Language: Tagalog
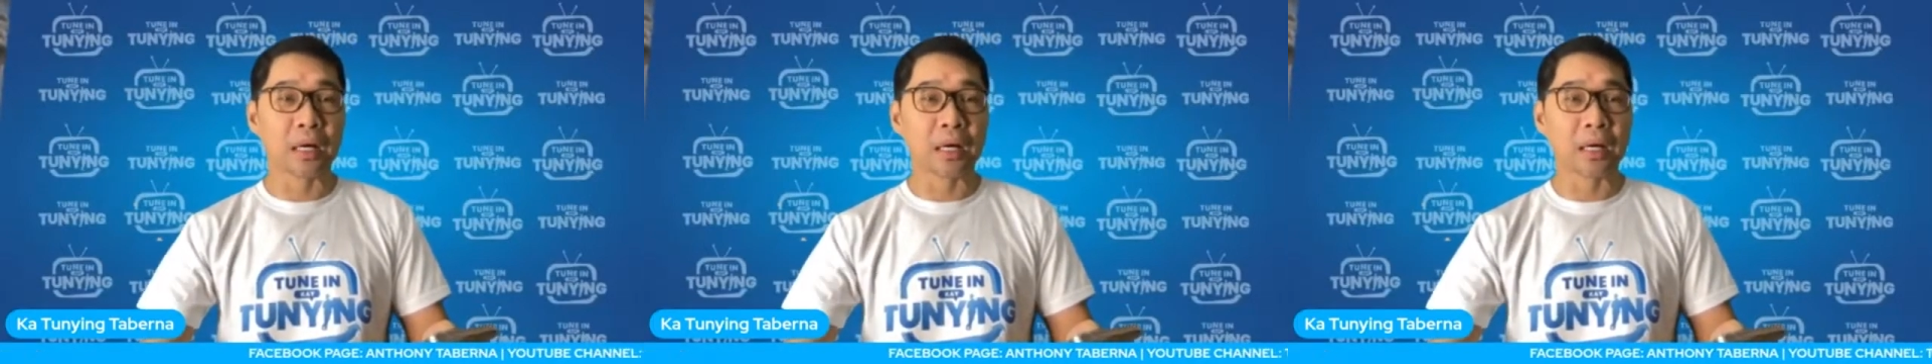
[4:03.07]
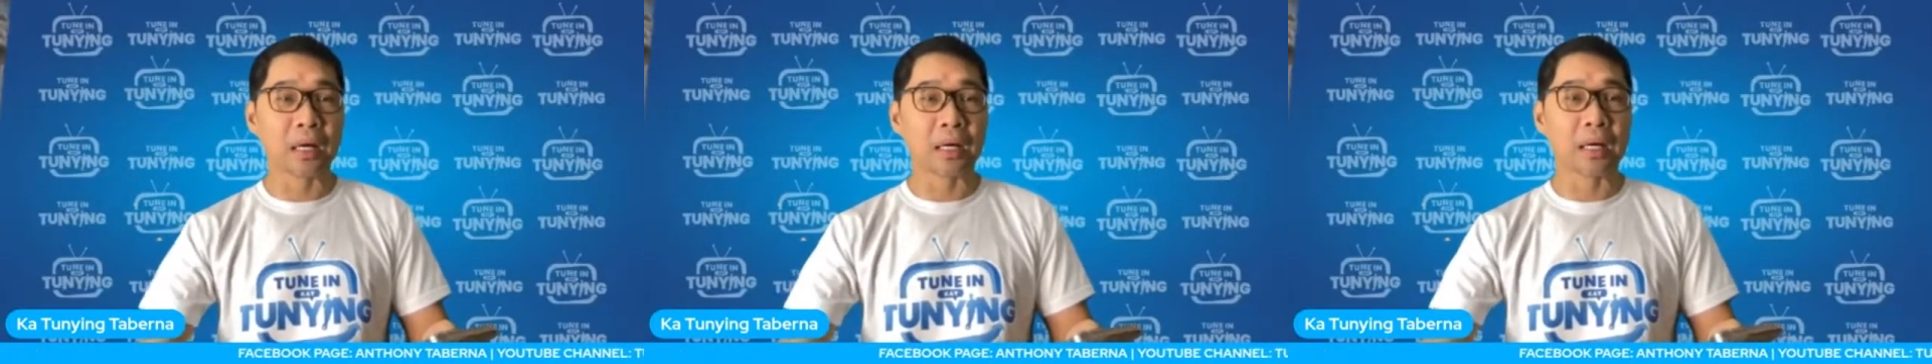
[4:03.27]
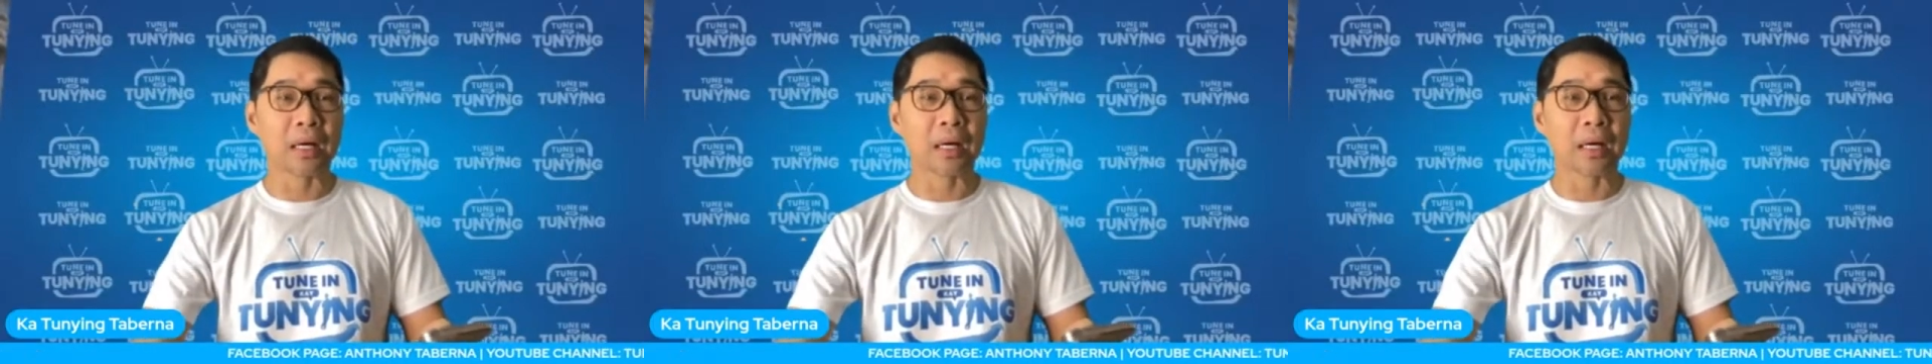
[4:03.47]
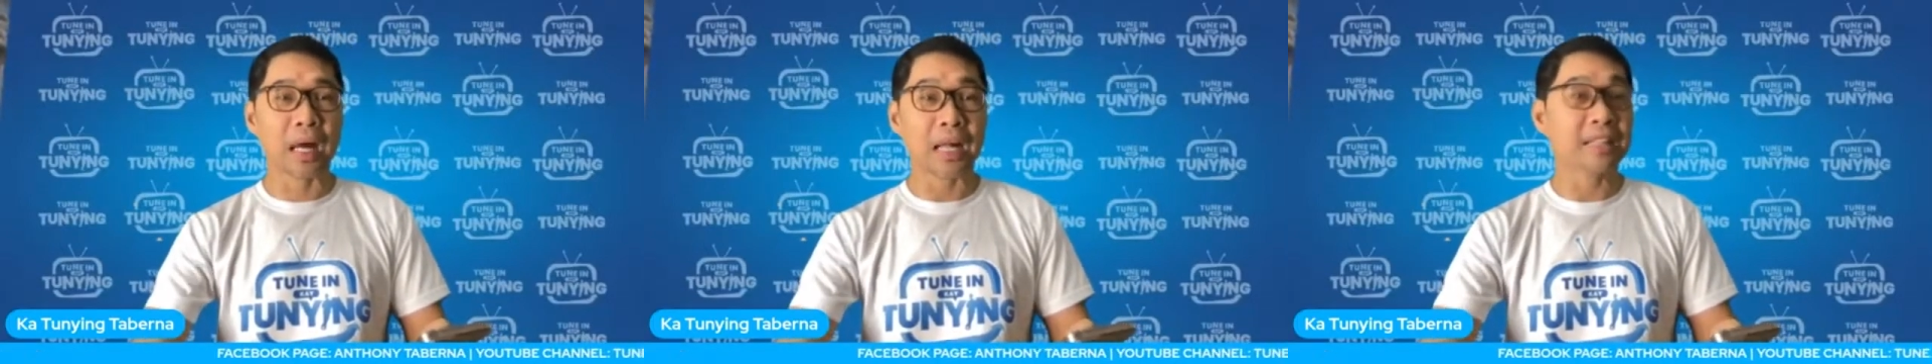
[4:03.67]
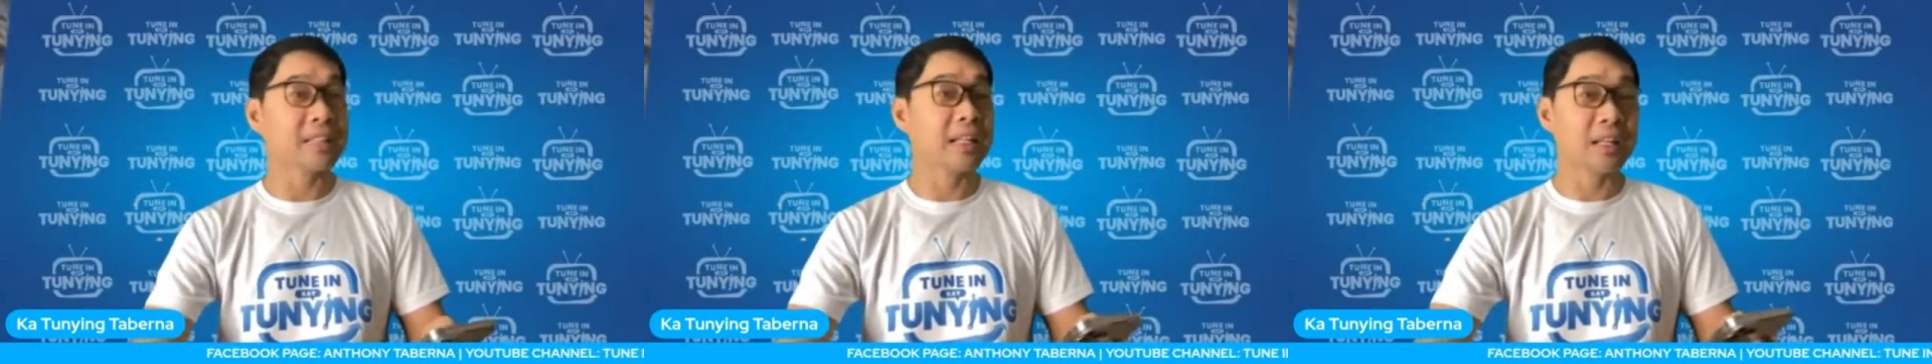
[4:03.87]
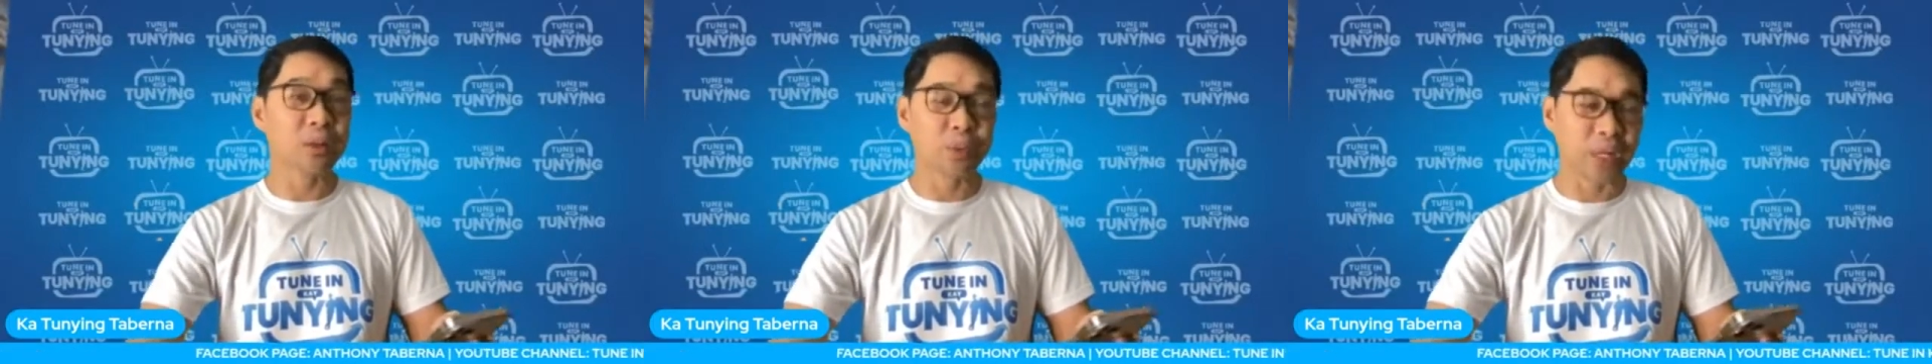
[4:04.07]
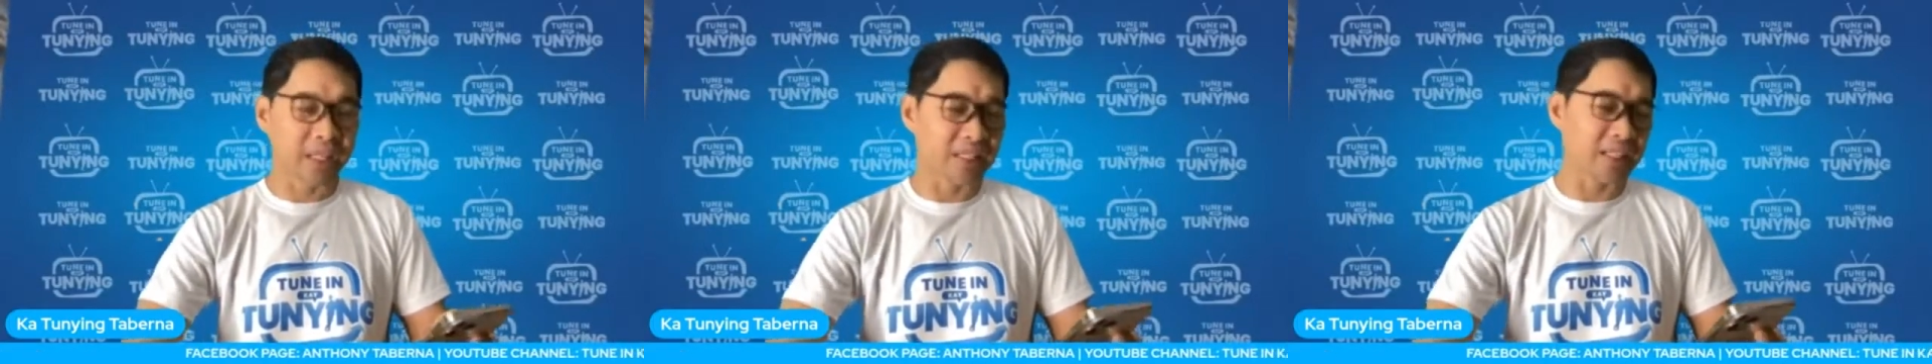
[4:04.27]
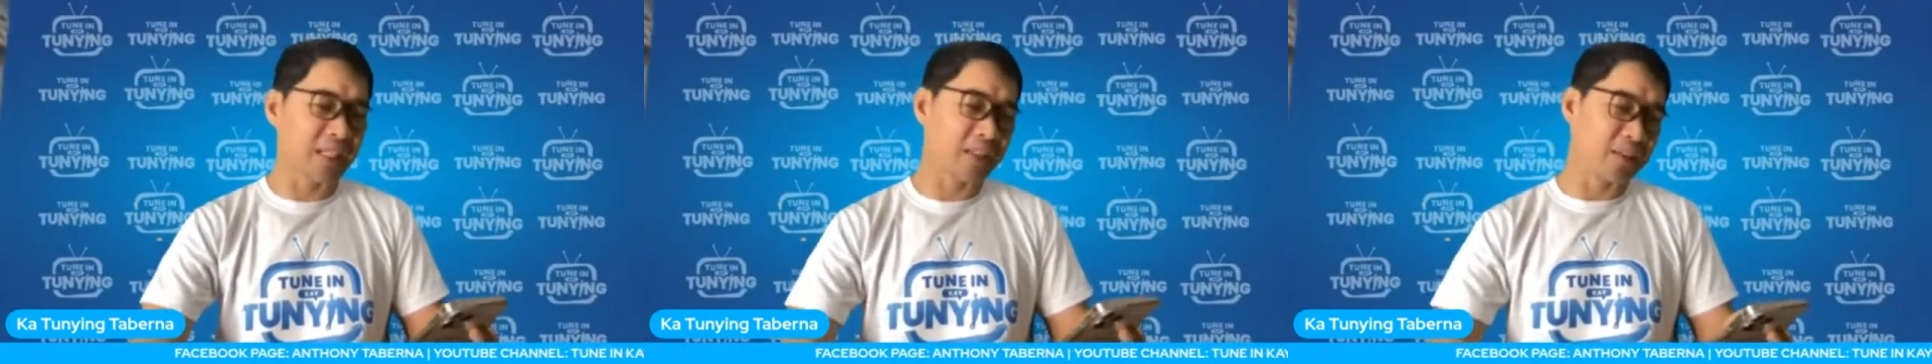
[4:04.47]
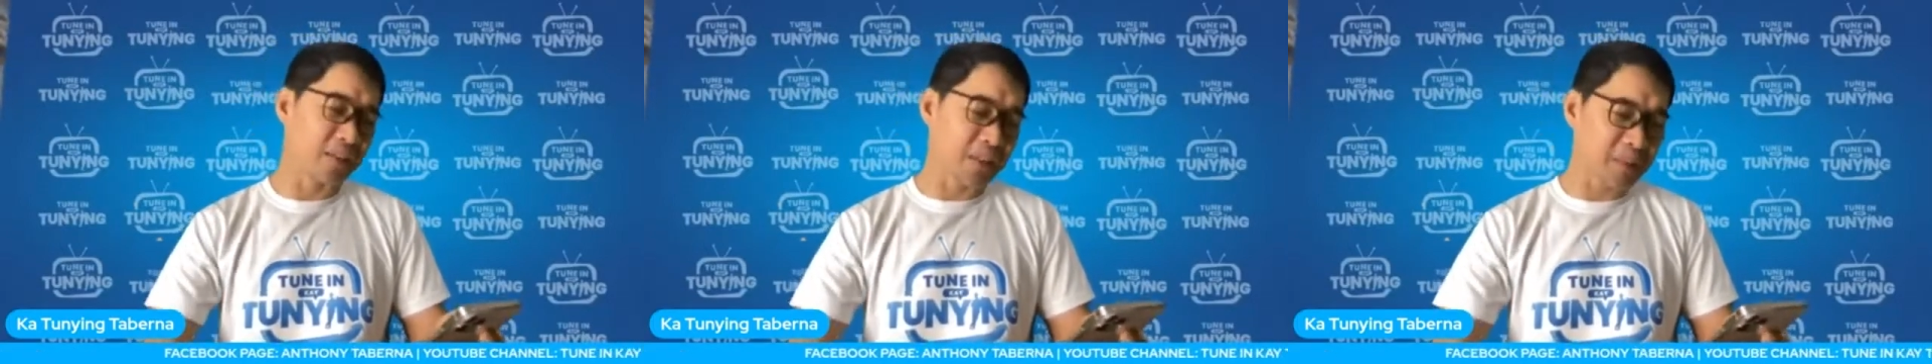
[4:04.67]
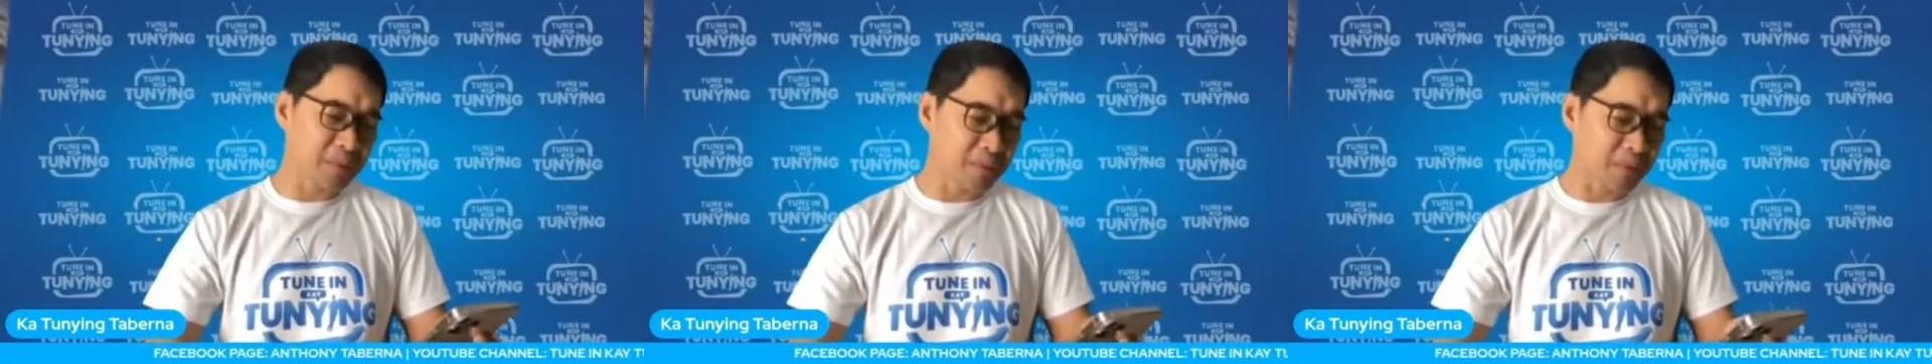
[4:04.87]
uh, underwent. Ayun,
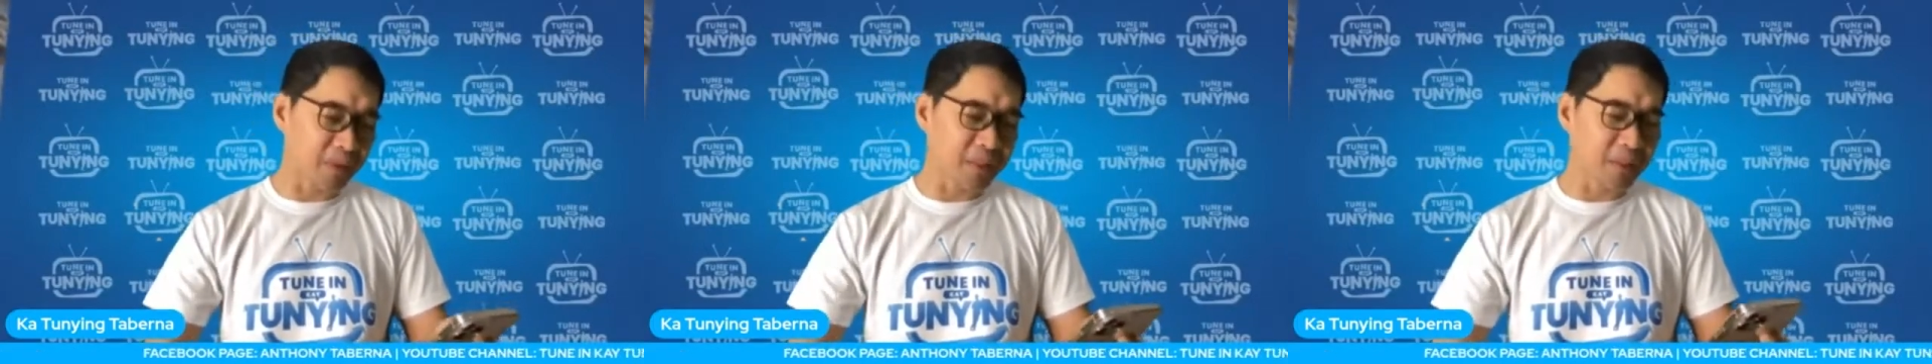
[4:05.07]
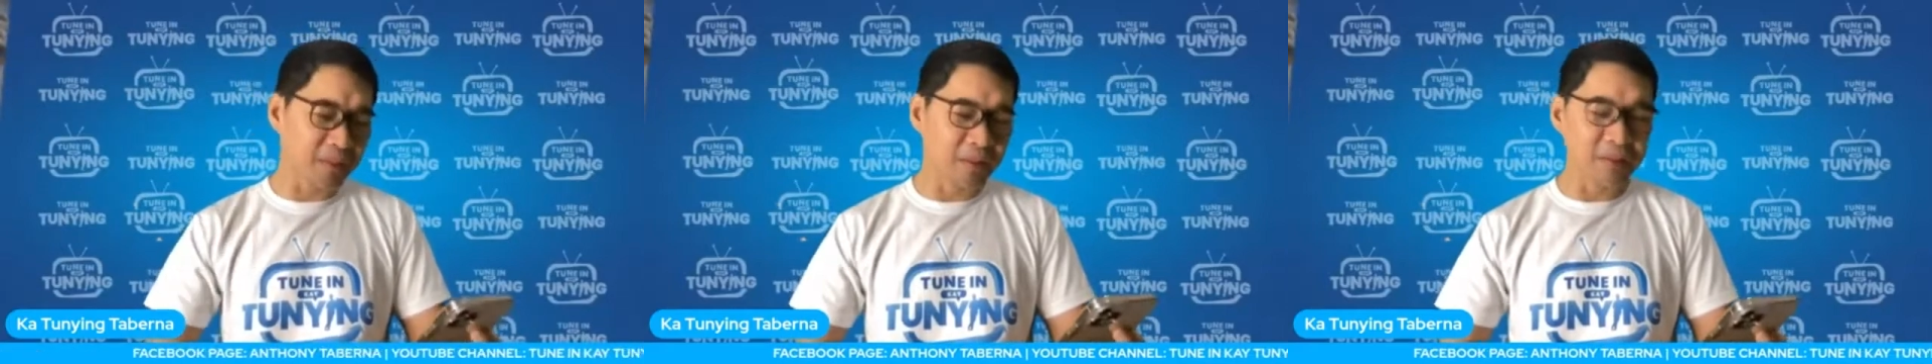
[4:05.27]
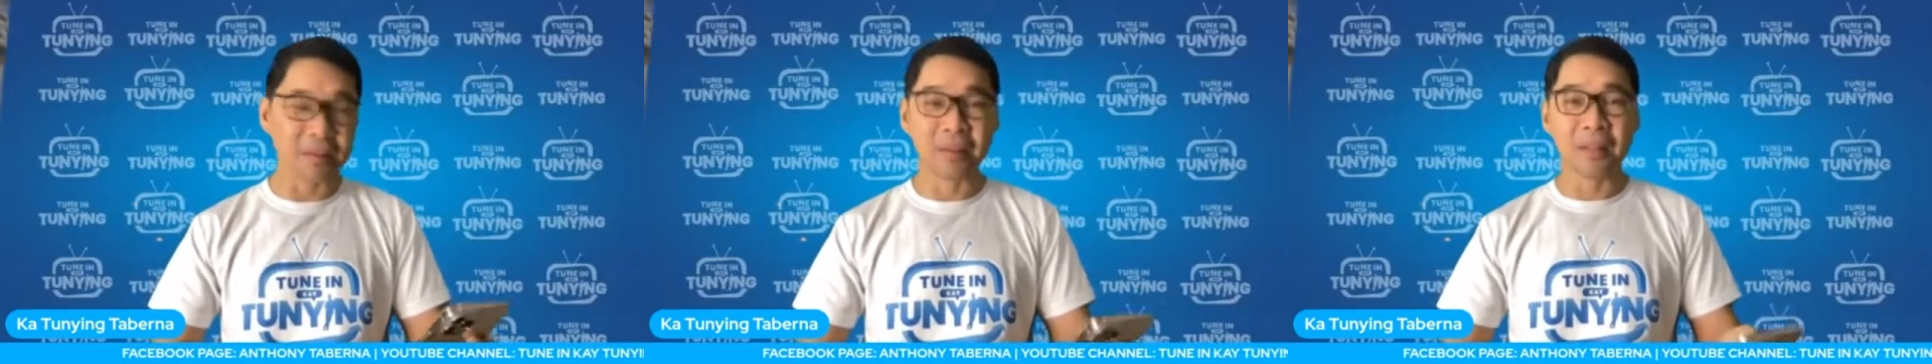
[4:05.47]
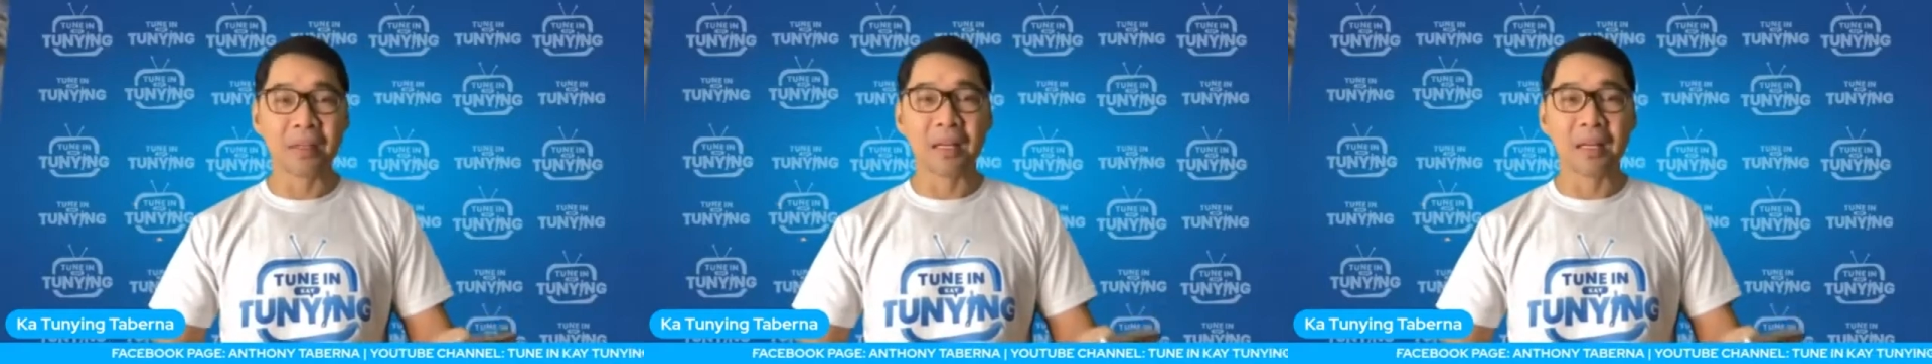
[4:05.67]
ganun po ano.